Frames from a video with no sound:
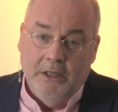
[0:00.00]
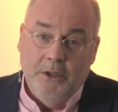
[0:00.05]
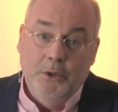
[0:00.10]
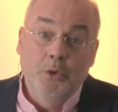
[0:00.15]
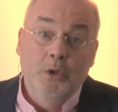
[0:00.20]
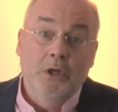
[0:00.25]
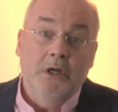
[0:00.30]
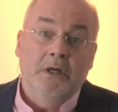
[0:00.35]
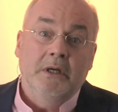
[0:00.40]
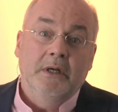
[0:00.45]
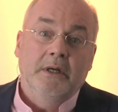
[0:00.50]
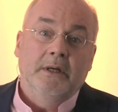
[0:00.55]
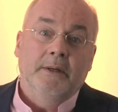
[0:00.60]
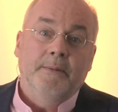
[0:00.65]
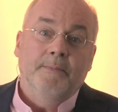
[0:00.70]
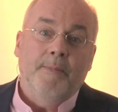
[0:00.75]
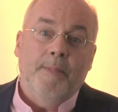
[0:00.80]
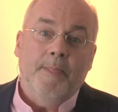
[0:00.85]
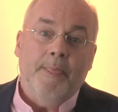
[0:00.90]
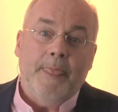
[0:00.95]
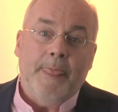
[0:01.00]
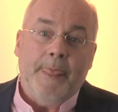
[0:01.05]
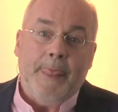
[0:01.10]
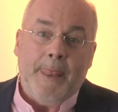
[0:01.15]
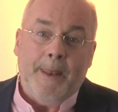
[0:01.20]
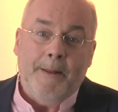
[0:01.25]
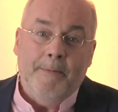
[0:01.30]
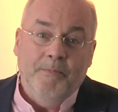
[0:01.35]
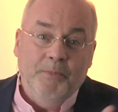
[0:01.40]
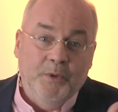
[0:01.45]
Nur,
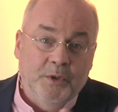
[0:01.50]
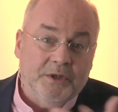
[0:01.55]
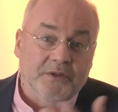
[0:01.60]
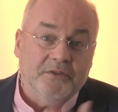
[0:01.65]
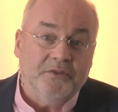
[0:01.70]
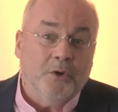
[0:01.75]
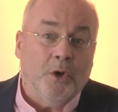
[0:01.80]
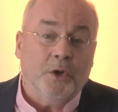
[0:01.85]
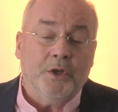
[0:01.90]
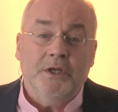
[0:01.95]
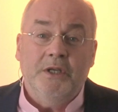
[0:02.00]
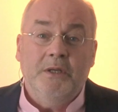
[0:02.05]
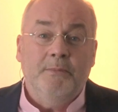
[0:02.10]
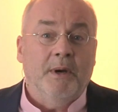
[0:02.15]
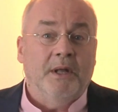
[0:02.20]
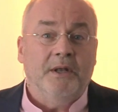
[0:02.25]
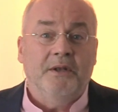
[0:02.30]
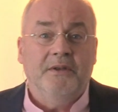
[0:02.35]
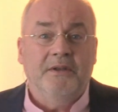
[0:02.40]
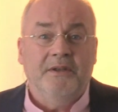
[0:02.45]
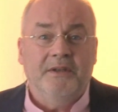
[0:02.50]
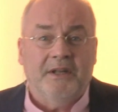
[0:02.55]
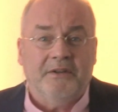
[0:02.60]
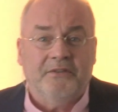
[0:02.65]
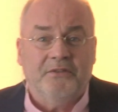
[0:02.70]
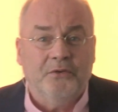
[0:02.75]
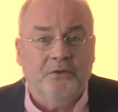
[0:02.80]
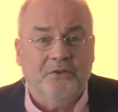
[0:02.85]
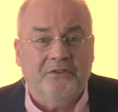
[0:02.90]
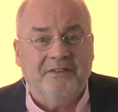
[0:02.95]
nur dass Gott niemanden
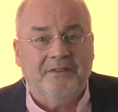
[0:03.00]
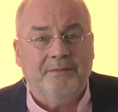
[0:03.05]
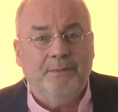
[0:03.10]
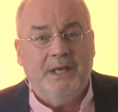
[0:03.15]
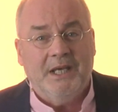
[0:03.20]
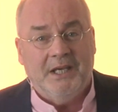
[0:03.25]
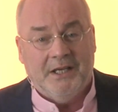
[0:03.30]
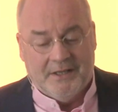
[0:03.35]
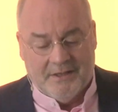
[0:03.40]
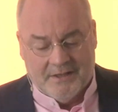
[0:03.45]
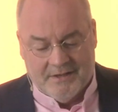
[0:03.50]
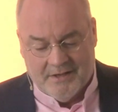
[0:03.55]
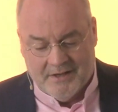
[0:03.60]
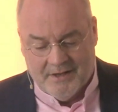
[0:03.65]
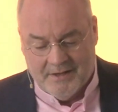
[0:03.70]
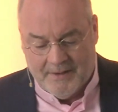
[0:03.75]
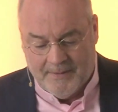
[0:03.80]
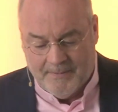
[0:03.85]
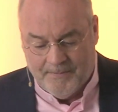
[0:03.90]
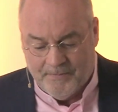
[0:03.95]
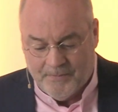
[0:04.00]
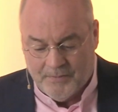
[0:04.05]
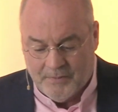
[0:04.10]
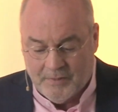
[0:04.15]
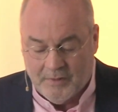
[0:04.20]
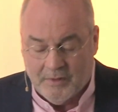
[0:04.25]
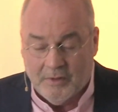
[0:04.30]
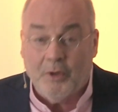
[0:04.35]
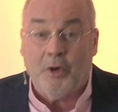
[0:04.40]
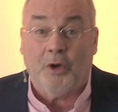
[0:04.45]
dazu zwingt.
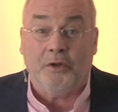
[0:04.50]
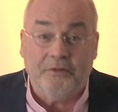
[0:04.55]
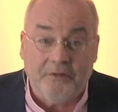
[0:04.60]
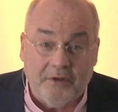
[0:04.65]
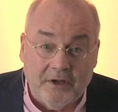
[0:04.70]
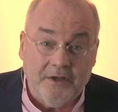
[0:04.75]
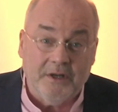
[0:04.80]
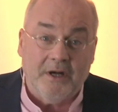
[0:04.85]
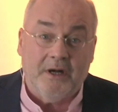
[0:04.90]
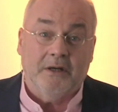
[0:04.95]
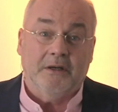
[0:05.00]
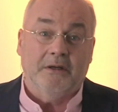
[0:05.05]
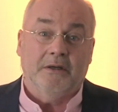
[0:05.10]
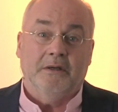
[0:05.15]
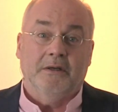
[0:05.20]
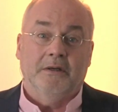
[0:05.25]
Gott sei Dank.